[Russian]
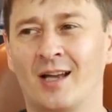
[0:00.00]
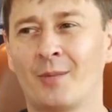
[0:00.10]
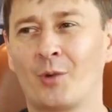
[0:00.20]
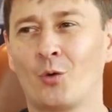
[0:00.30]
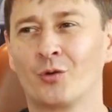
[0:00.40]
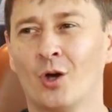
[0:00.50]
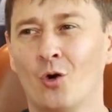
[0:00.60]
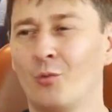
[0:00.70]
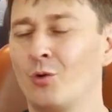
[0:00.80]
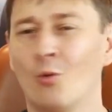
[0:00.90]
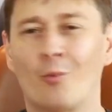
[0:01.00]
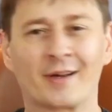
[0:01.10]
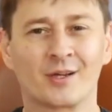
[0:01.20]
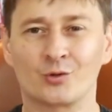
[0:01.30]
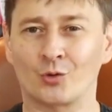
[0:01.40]
Она приходит на ум любому
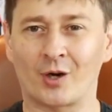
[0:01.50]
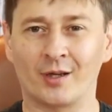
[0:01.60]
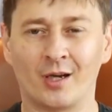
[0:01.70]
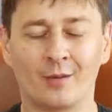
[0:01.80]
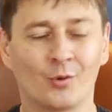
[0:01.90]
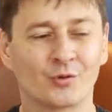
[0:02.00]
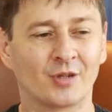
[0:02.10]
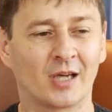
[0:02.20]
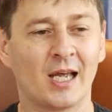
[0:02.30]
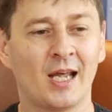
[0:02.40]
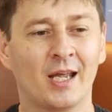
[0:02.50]
продажнику рано или поздно.